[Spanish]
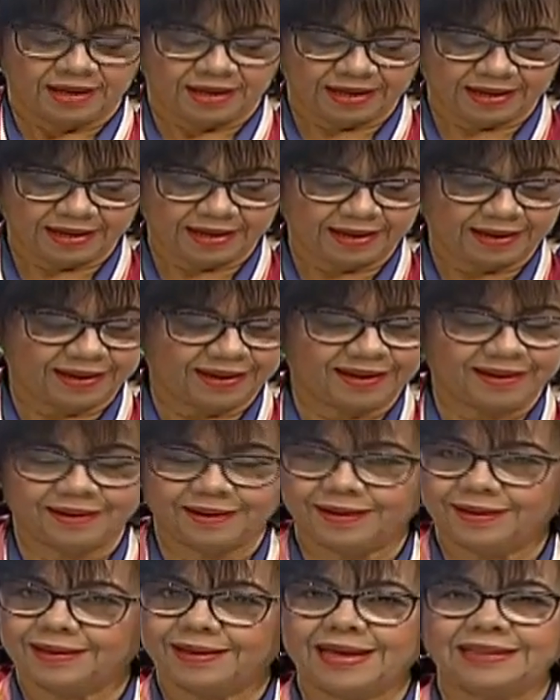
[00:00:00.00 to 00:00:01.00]

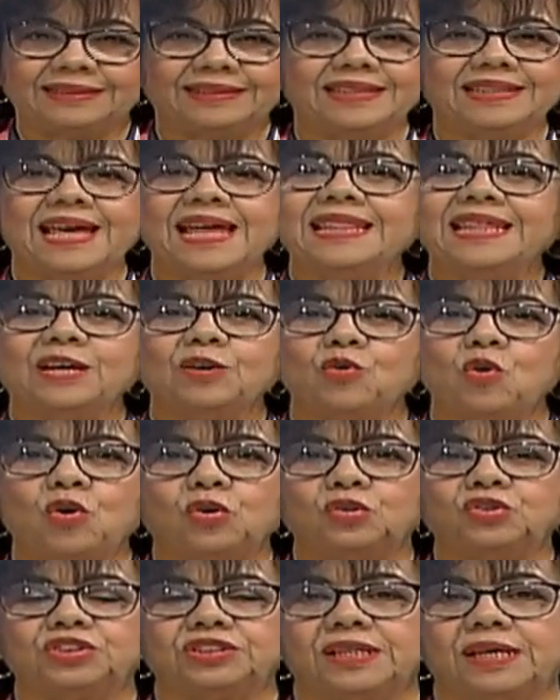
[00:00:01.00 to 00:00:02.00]
eh, cantidad de
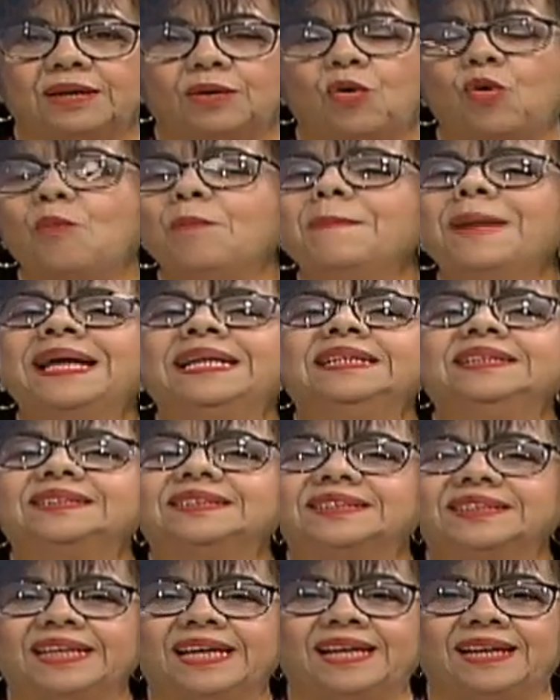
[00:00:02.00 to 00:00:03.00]
cosas, con
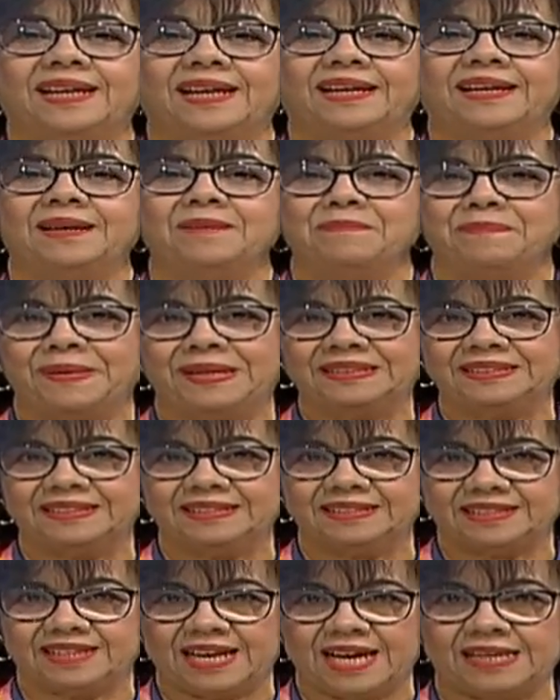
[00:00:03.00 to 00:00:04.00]
Marisela, que en paz
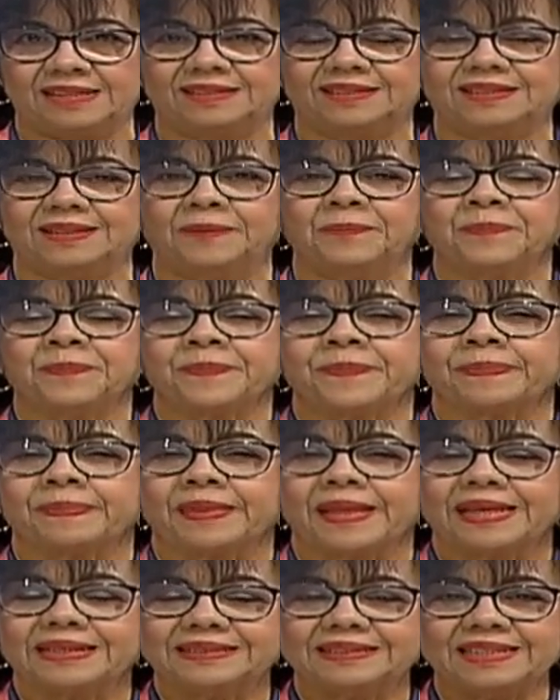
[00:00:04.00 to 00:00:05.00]
descanse,
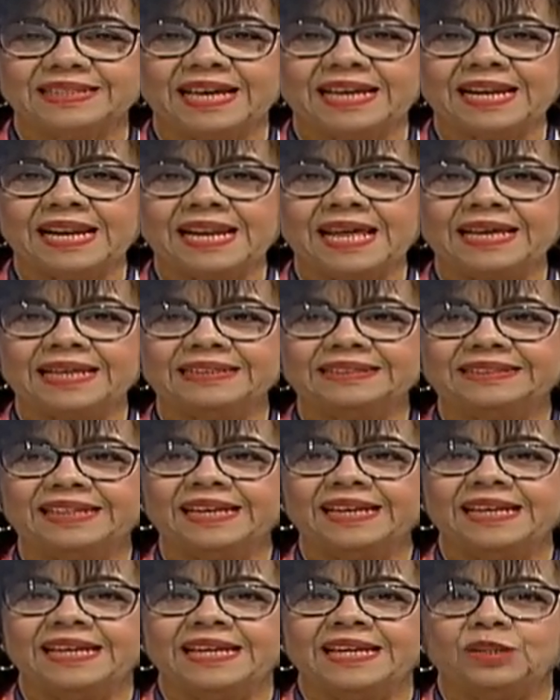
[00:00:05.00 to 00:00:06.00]
enseñar a la
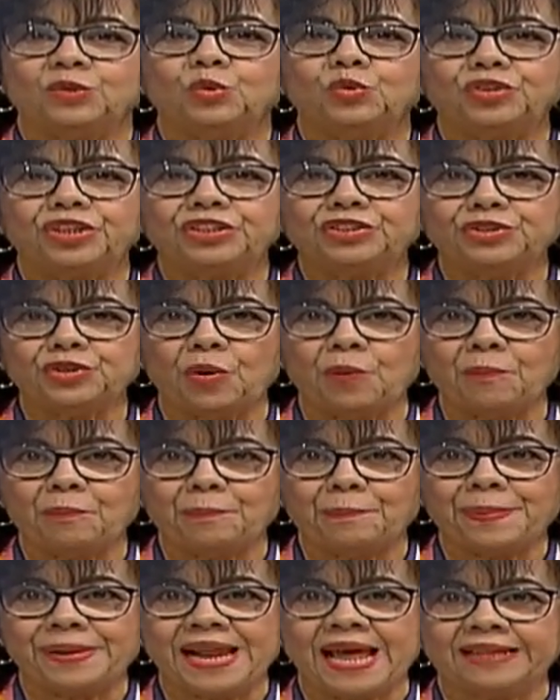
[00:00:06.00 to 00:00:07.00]
gente nutrición
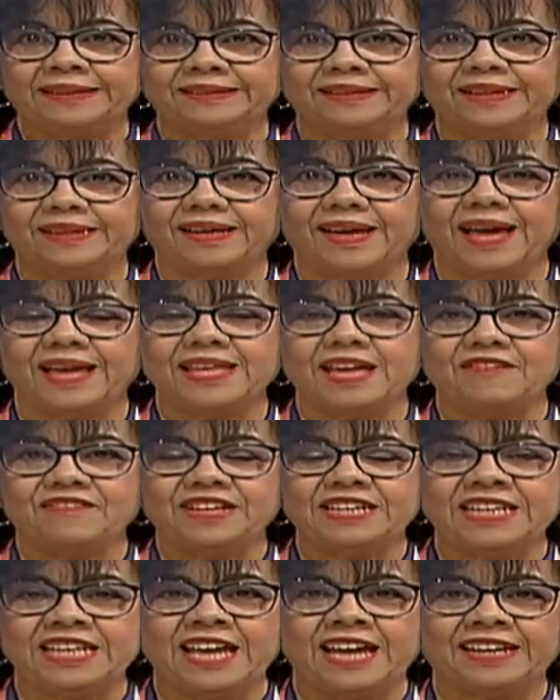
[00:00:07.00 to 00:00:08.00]
práctica. Ella
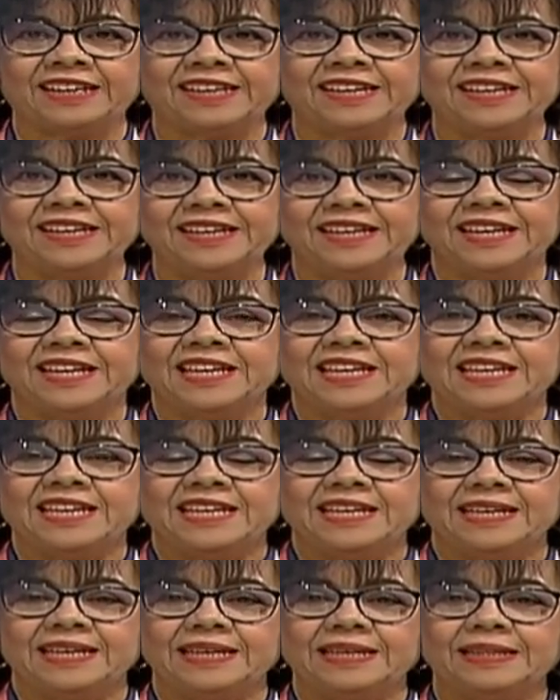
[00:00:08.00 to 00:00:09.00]
venía aquí
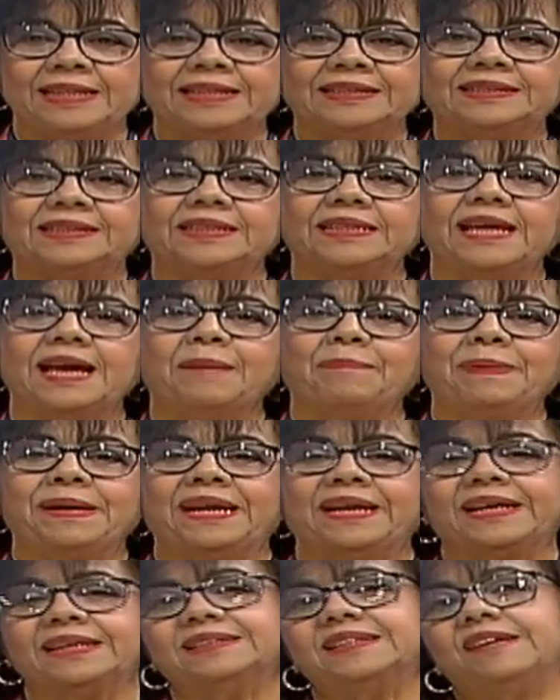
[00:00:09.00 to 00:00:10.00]
y decía
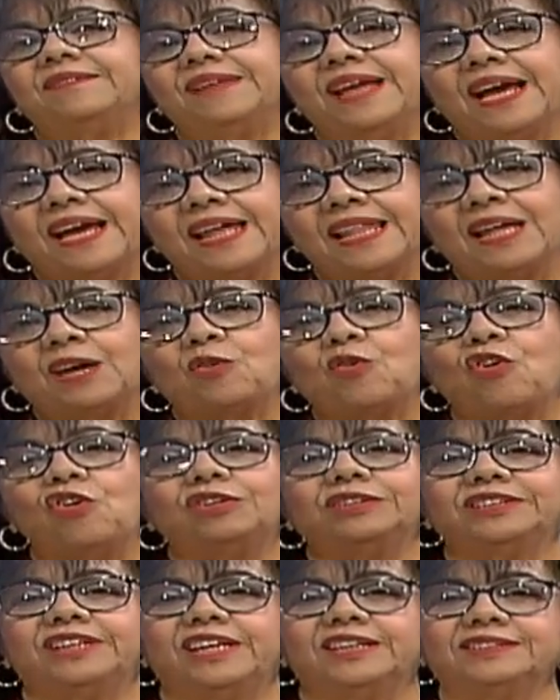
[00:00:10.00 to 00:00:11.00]
para qué servía cada
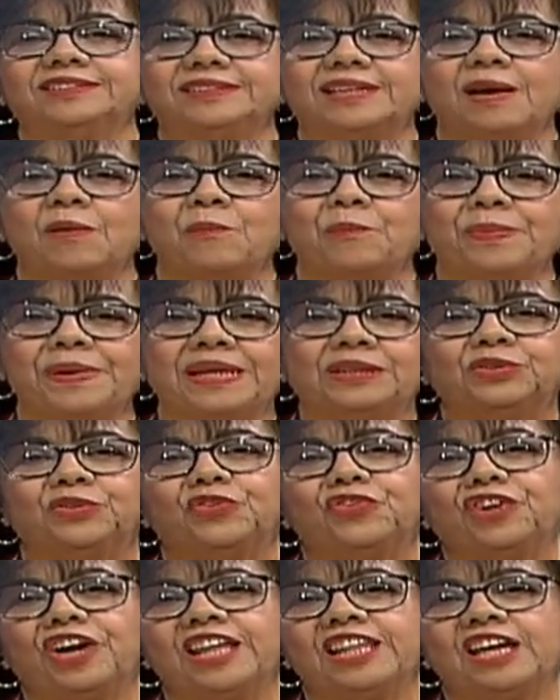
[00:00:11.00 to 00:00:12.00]
cosa y hacía un plato
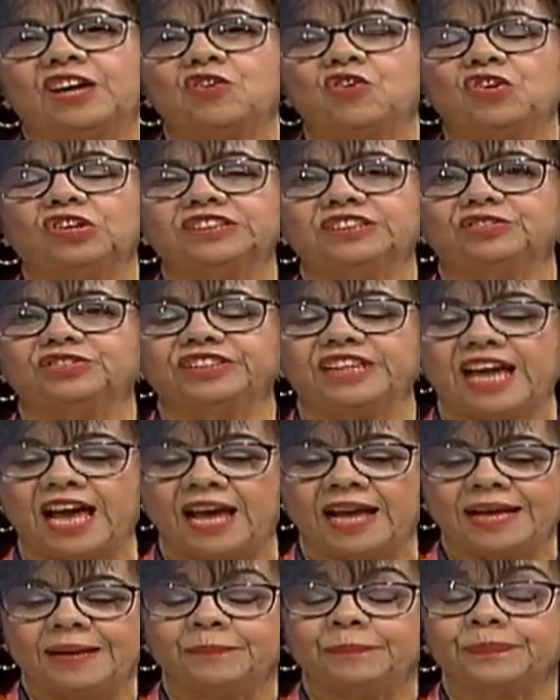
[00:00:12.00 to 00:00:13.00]
con cada cosa. O
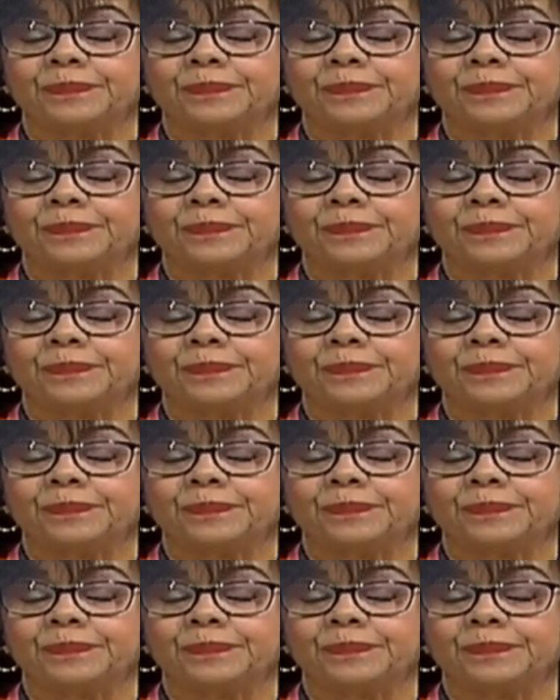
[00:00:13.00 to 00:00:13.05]
sea,